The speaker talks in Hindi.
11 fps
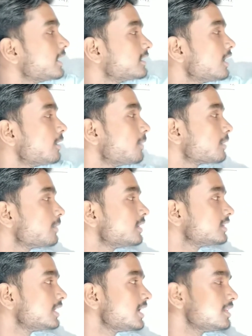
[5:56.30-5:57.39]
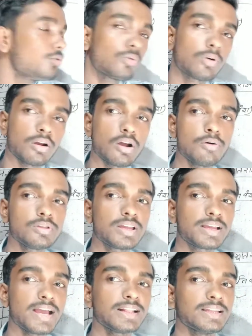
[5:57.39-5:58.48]
ग्रह वर्मन से जो कन्नौज के
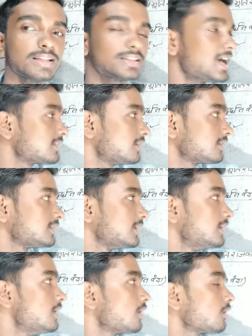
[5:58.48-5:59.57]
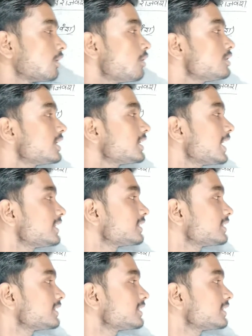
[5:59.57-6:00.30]
क्या थे शासक थे कन्नौज के क्या थे